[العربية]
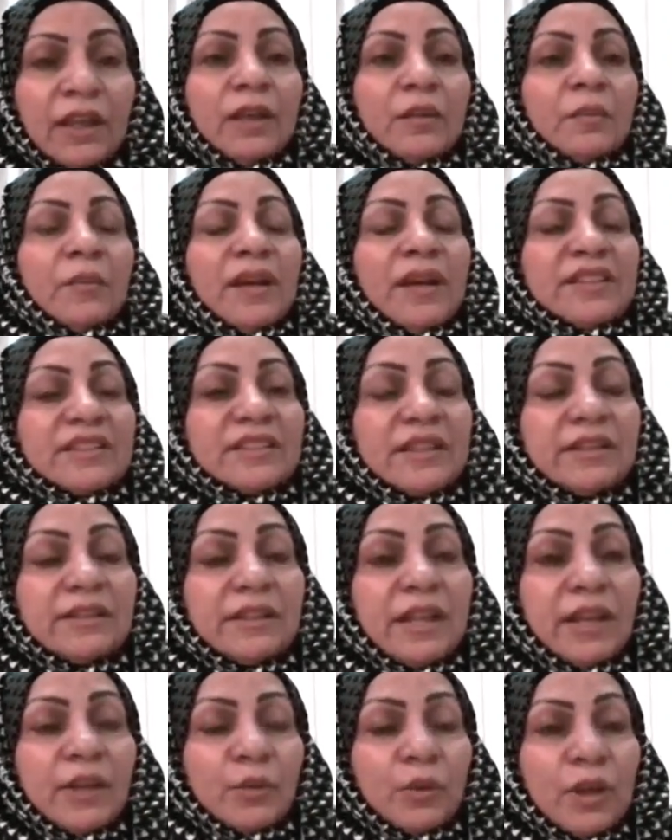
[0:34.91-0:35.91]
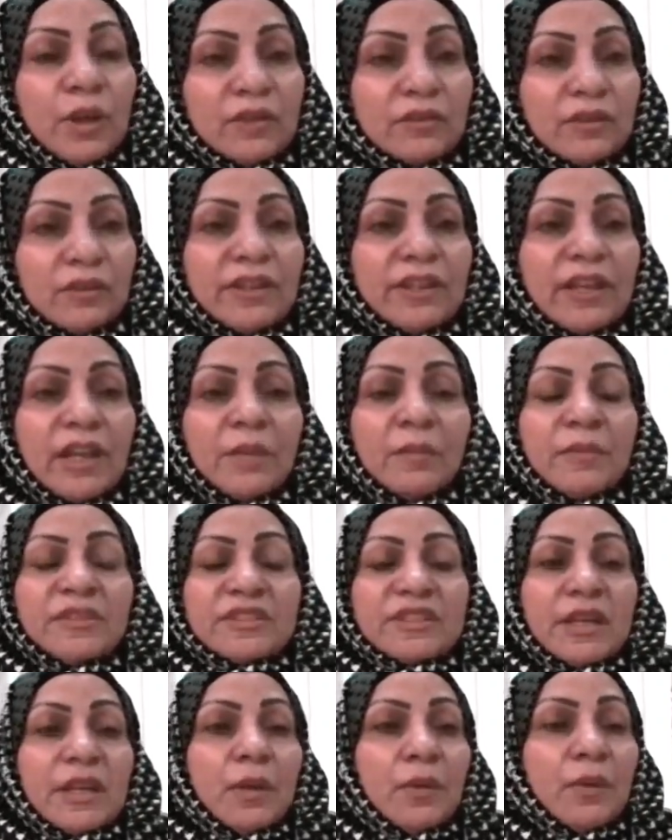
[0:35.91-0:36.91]
ما زلنا يناضلن من
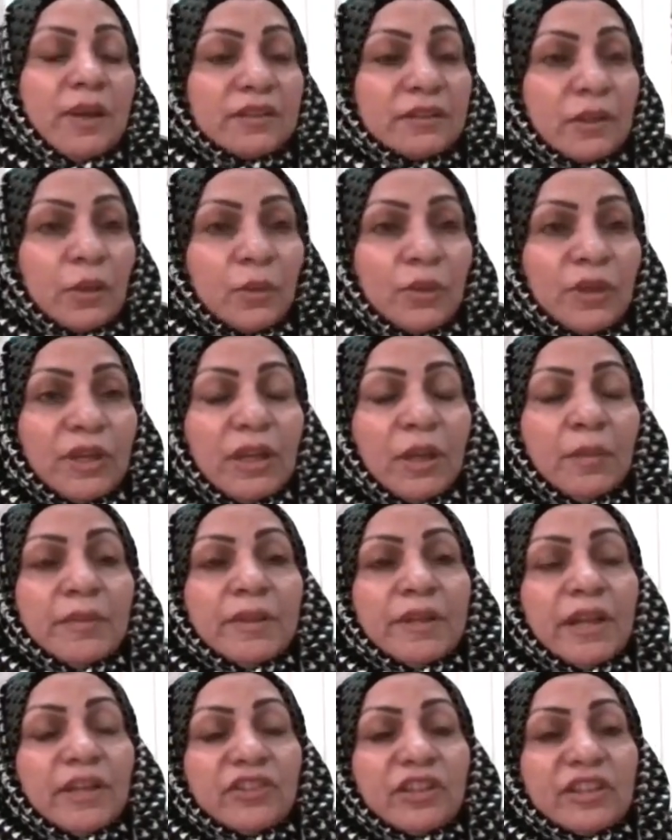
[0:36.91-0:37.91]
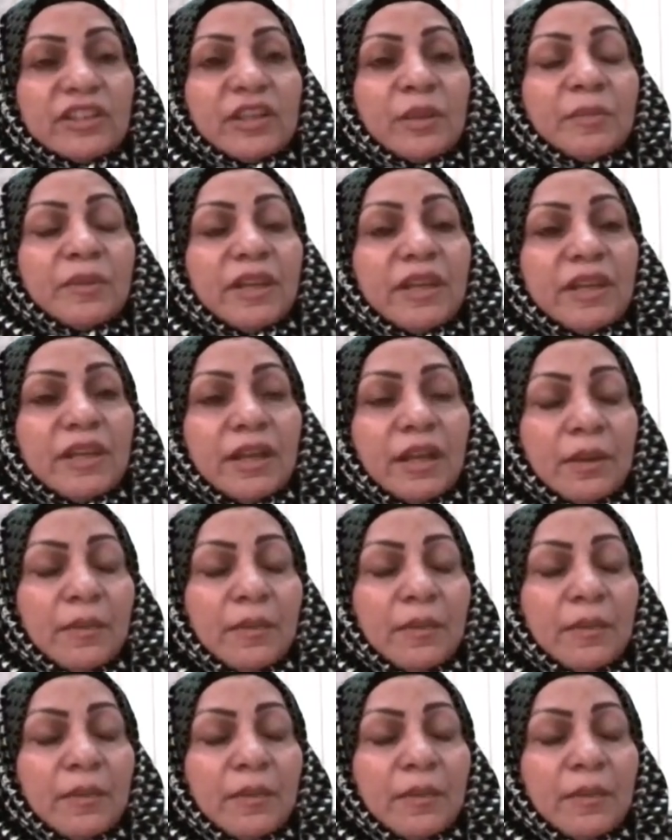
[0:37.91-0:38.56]
سنوات طويله من اجل تمكين